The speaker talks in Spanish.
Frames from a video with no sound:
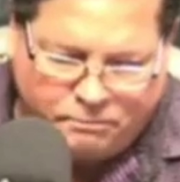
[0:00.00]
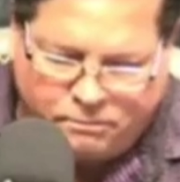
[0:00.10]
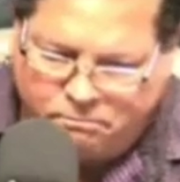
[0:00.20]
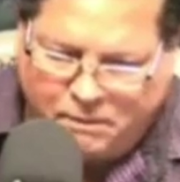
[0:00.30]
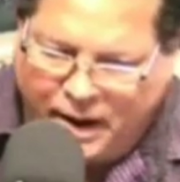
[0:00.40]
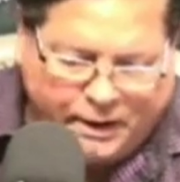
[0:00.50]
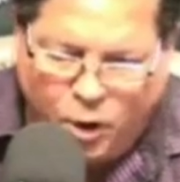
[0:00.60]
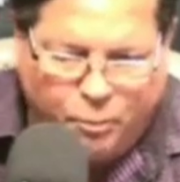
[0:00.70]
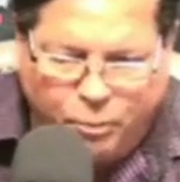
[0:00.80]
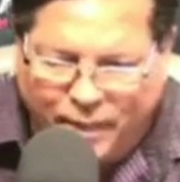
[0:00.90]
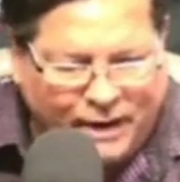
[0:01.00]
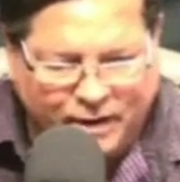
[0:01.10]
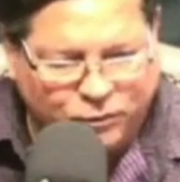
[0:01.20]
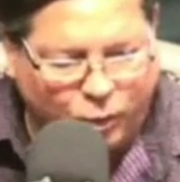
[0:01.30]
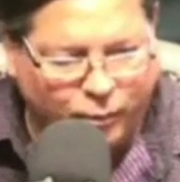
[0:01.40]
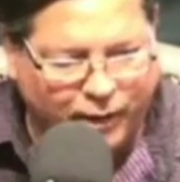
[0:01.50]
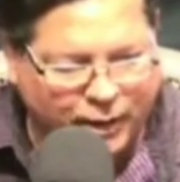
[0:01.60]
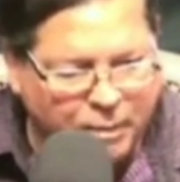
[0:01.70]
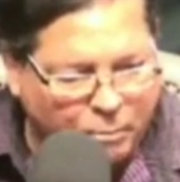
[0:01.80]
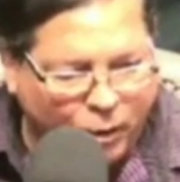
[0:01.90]
alguien lo pueda
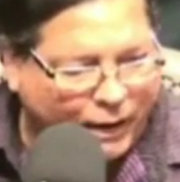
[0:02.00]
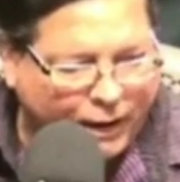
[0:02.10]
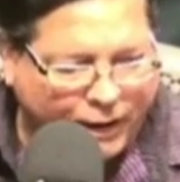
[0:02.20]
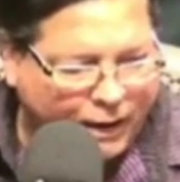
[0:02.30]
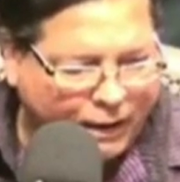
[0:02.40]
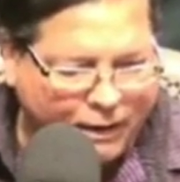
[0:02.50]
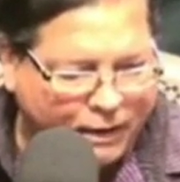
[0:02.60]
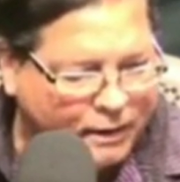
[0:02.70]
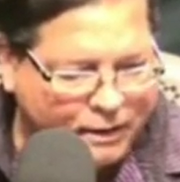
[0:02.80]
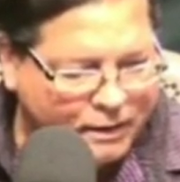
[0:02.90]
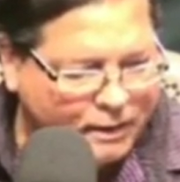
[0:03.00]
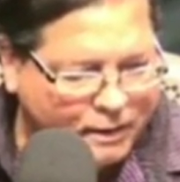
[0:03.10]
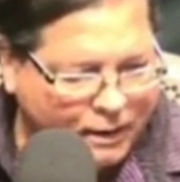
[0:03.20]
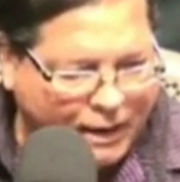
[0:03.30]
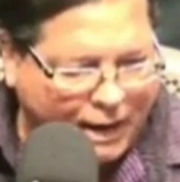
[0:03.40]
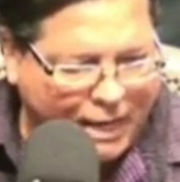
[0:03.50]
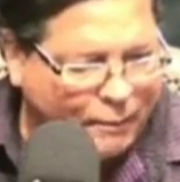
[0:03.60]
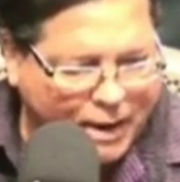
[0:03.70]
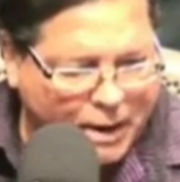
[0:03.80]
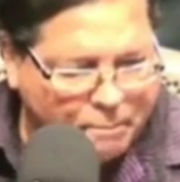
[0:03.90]
resolver porque es que cada
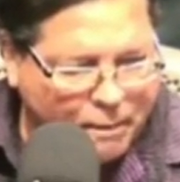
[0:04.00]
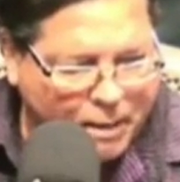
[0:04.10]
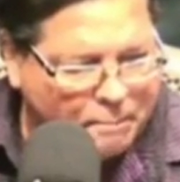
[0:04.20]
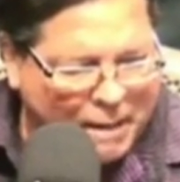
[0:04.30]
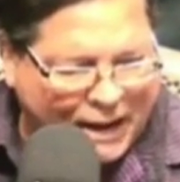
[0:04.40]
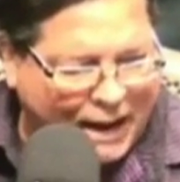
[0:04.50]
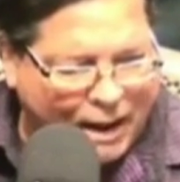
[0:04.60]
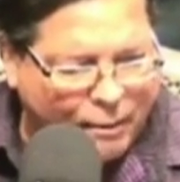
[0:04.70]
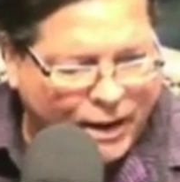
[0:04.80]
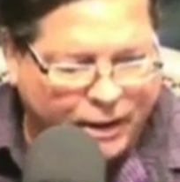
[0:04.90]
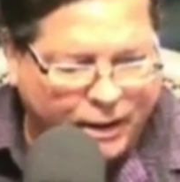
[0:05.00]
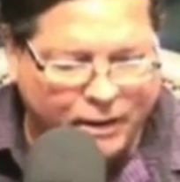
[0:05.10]
vez es, más grave.